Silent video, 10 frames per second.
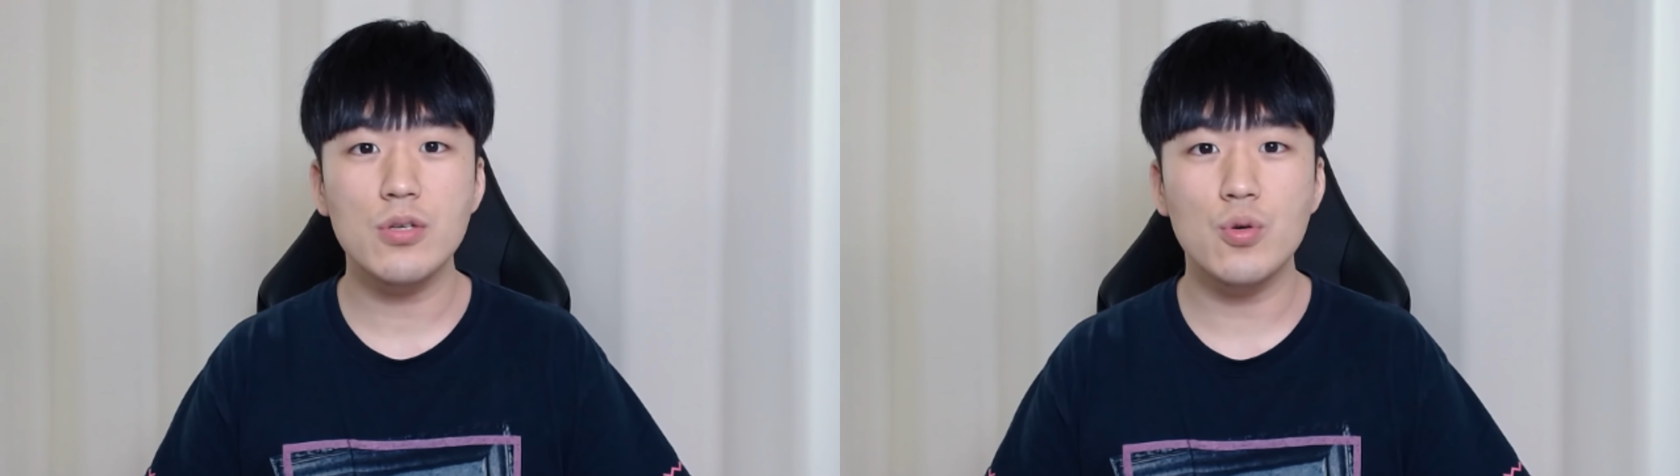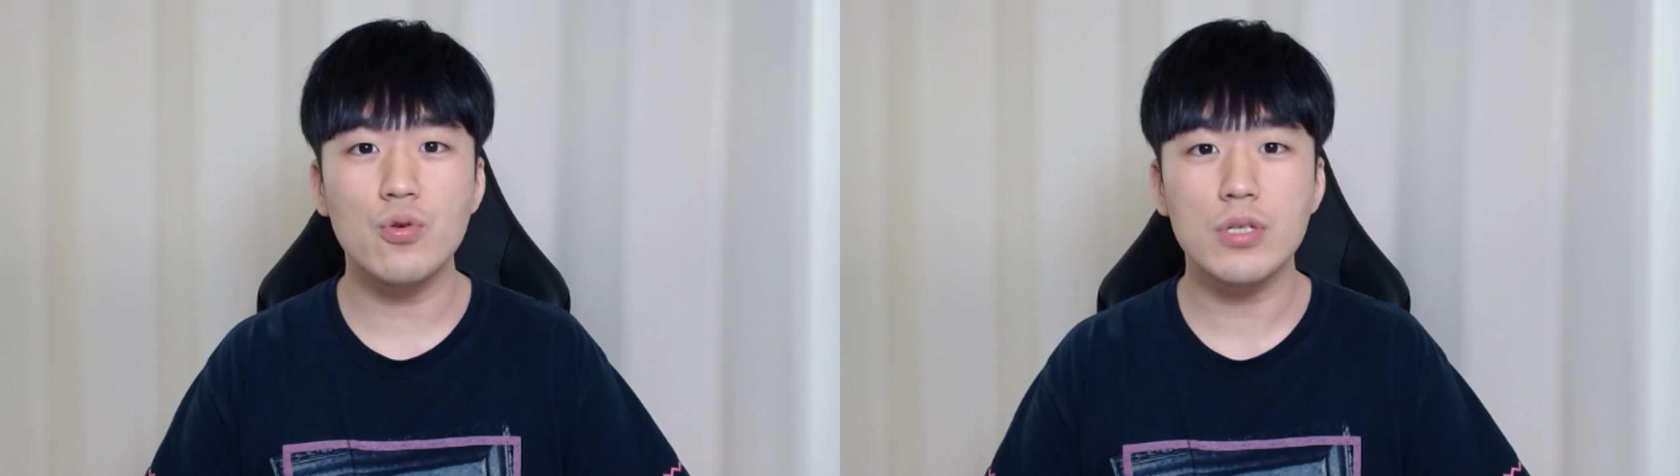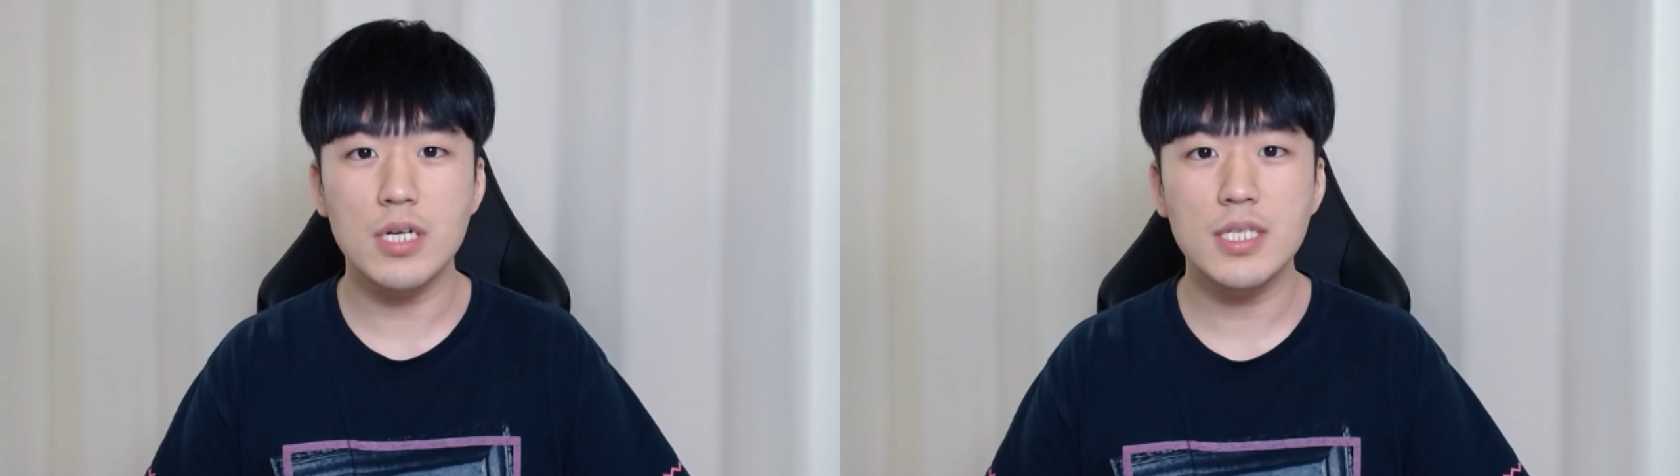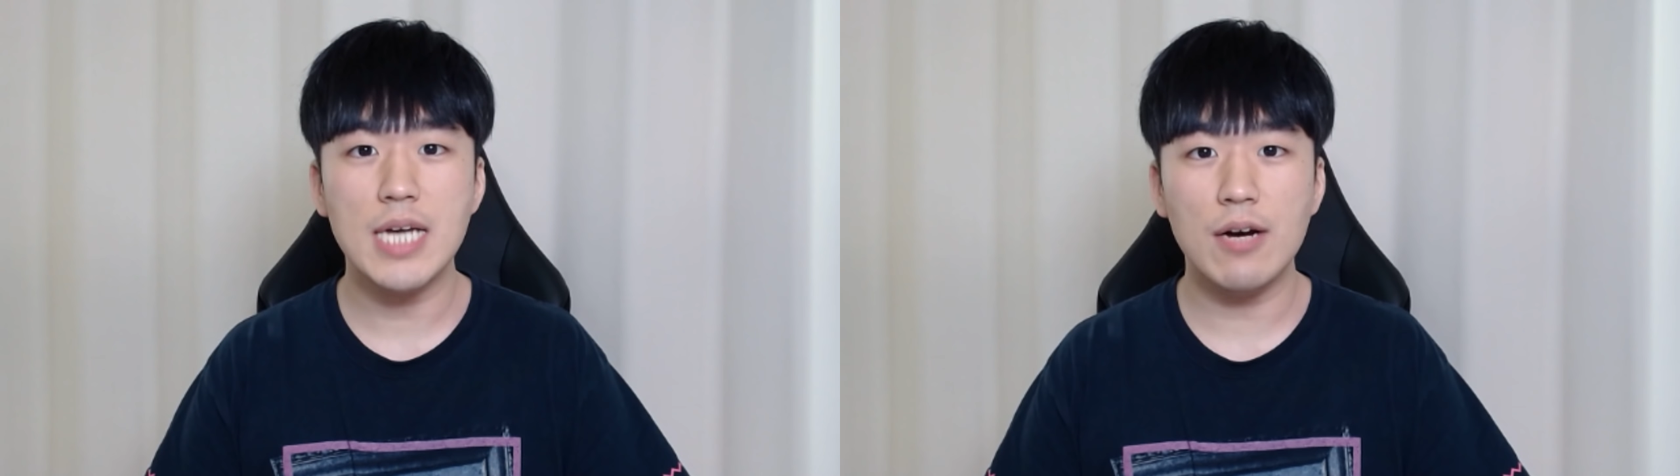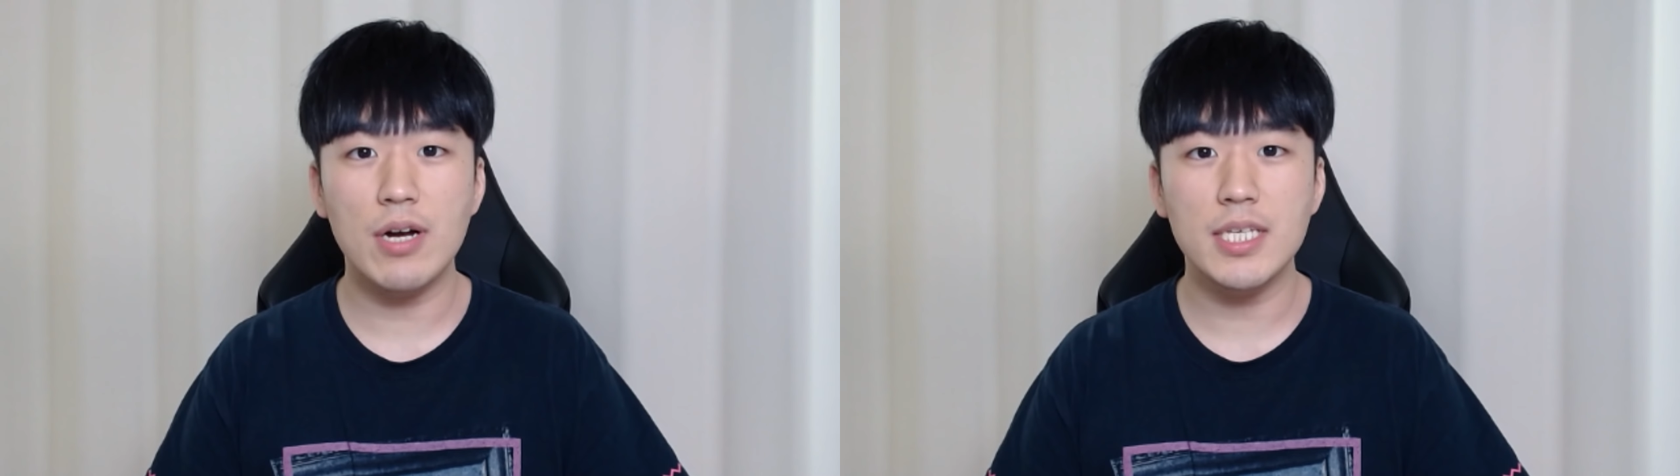조국 전
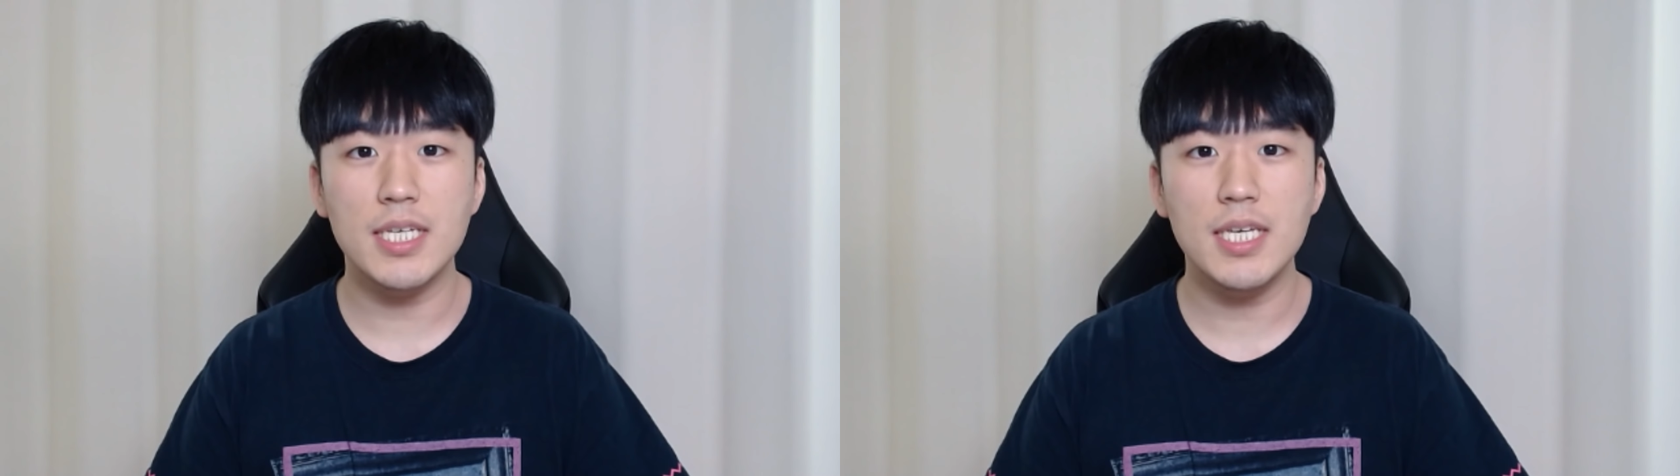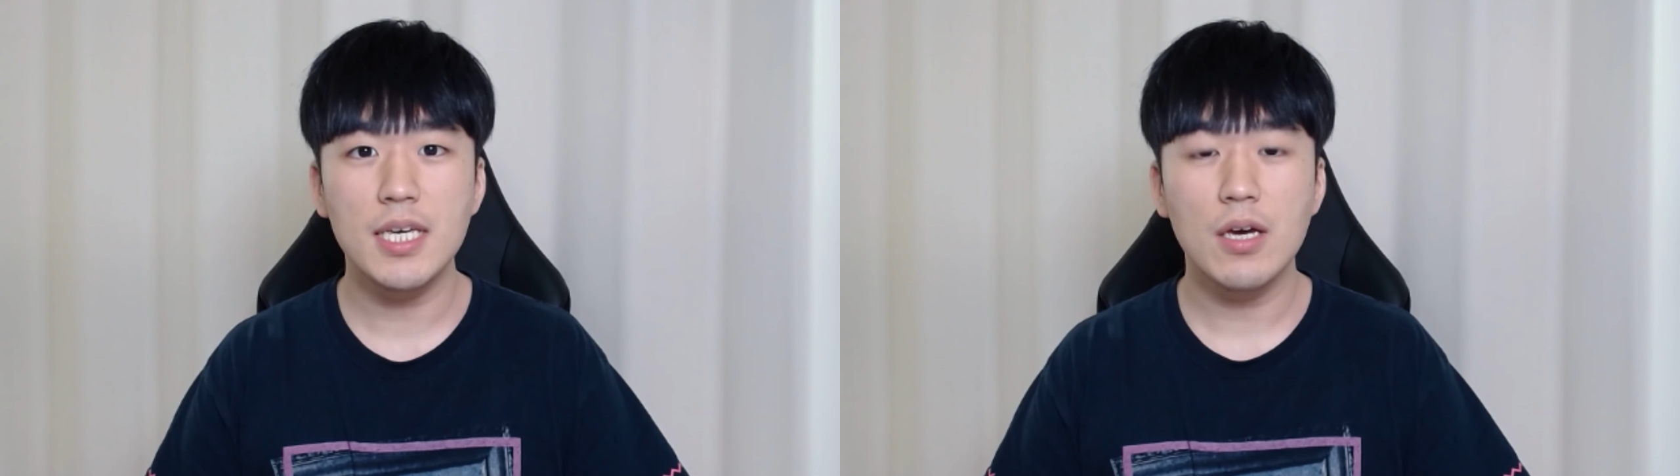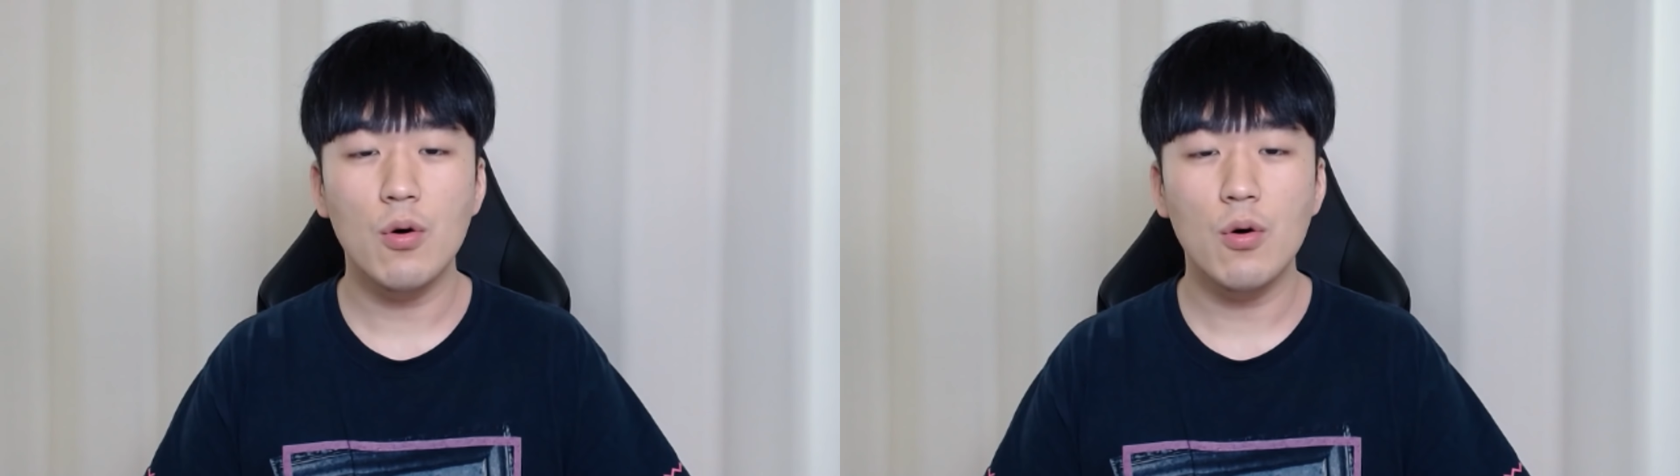장관이